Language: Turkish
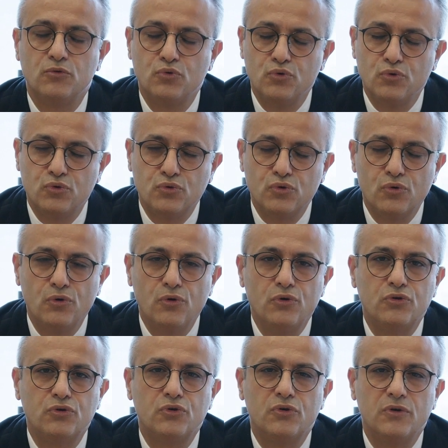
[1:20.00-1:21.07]

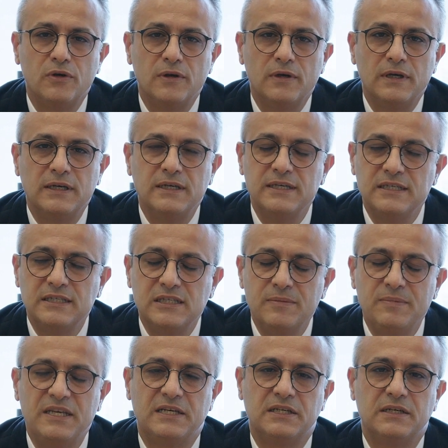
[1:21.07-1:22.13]
durdurulur,
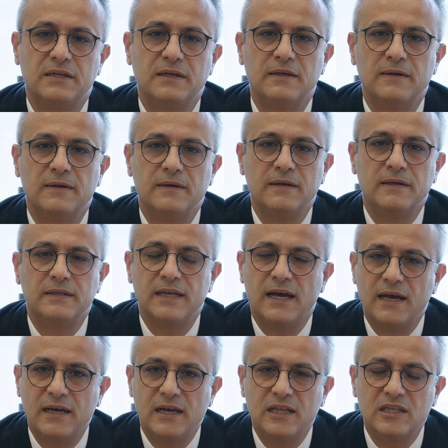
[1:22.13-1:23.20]
hızlı bir
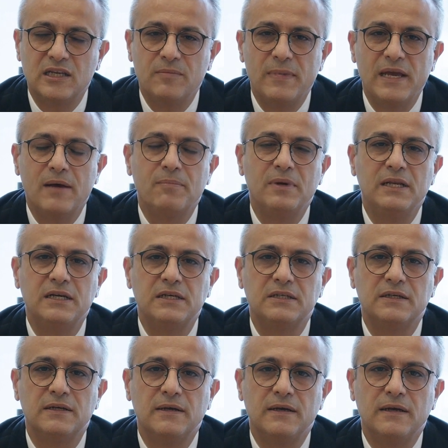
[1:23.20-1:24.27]
değerlendirme
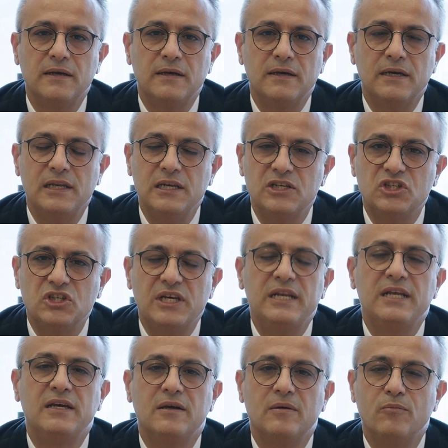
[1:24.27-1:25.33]
yapılır,
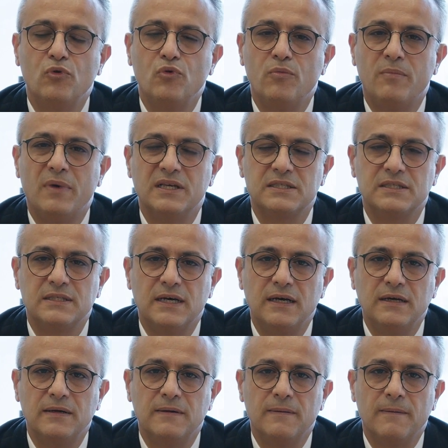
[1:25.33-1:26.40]
ilişkili
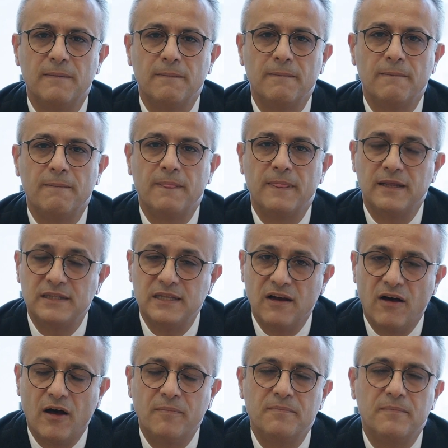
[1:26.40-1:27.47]
bulunmazsa
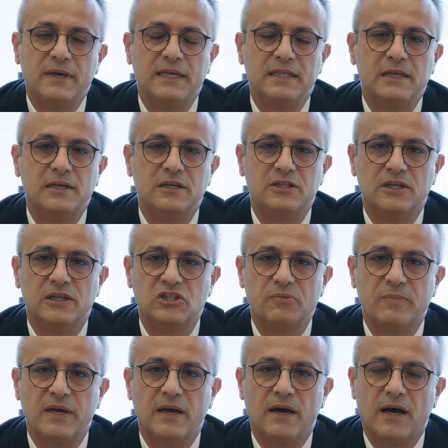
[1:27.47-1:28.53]
devam edilir
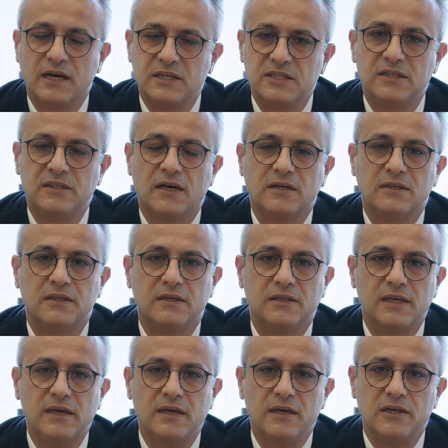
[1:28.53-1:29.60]
çalışmaya. Aksi
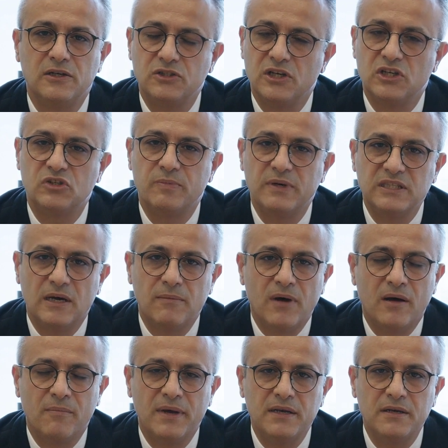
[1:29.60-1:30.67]
takdirde çalışma
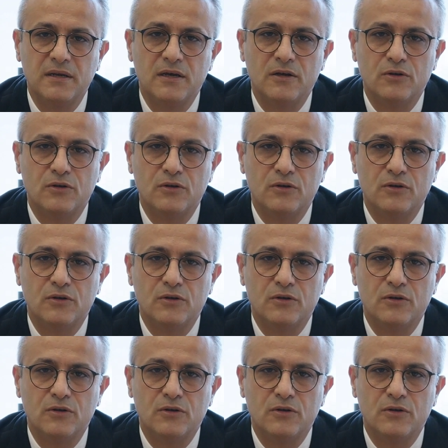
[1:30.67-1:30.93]
tamamen